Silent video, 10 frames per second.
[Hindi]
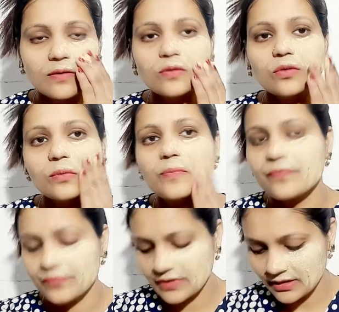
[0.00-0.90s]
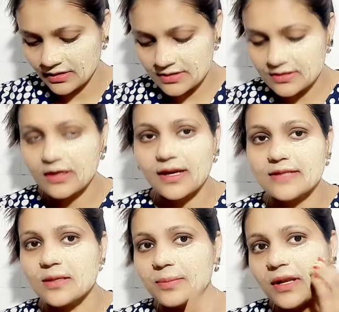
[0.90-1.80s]
तो इस तरह
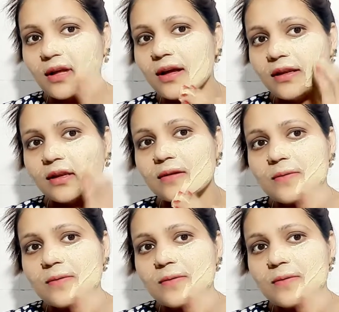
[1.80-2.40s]
गाइज आपने लगा लेना है